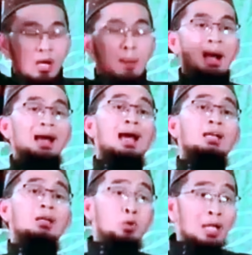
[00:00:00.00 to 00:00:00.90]
Maka
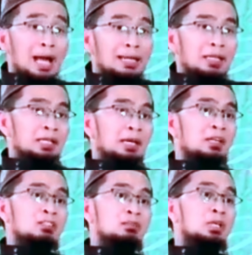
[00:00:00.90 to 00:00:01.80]
Al-Quran ketika
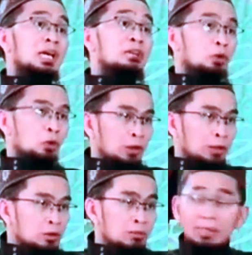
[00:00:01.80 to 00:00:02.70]
disebut dengan Furqan
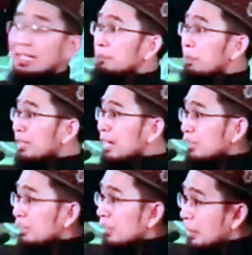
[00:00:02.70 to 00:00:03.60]
itu memberikan
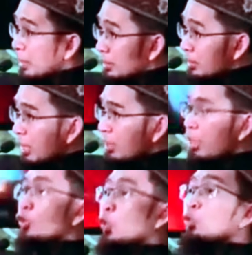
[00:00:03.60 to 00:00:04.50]
penjelasan kepada kita.
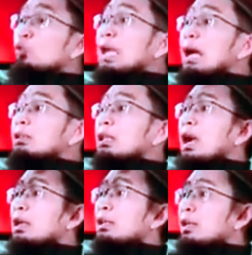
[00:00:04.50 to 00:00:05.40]
Turunlah
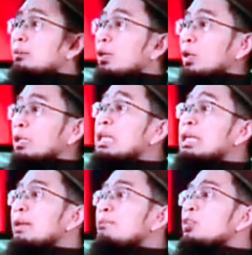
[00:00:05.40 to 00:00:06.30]
keterangan dalam Al-Quran
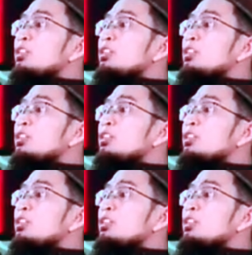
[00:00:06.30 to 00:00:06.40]
ini.